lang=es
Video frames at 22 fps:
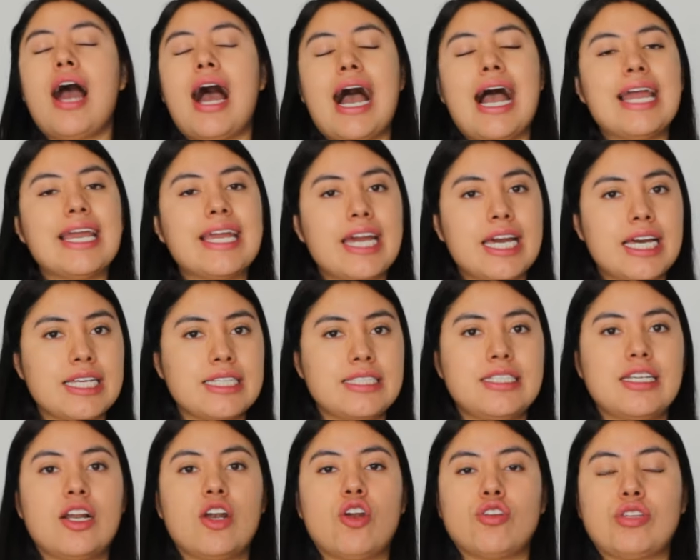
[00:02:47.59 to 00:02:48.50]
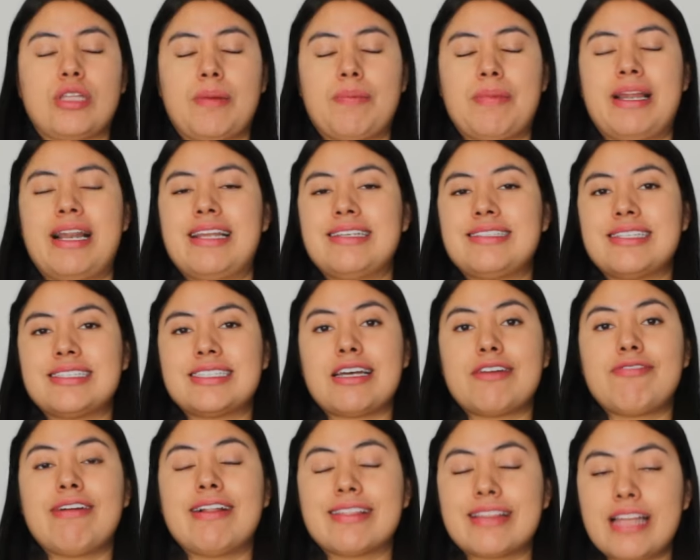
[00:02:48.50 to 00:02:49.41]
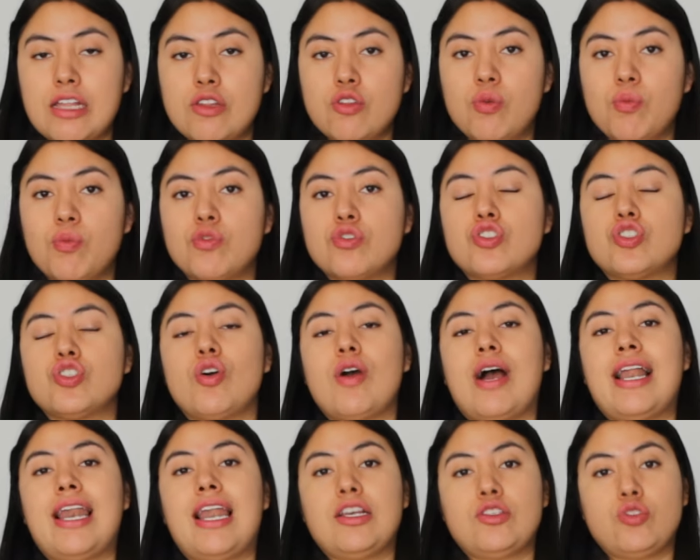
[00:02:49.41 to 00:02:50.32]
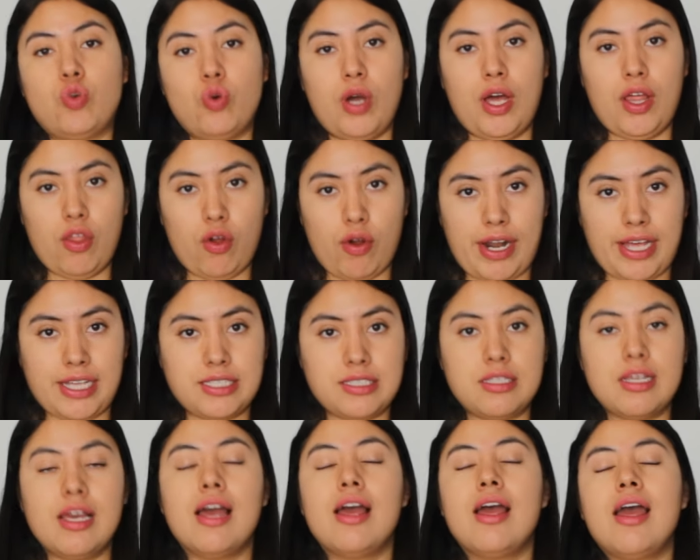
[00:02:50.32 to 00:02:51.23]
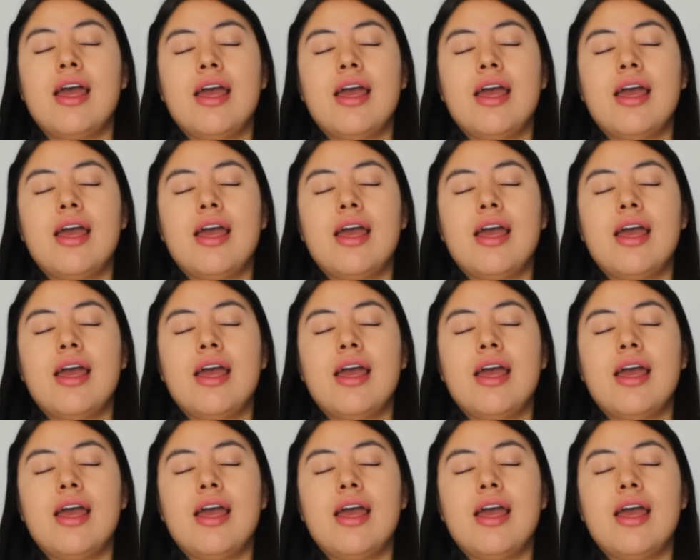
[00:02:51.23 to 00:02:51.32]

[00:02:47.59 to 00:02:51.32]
Hay que decirlo, también les está faltando mucho a las jugadoras.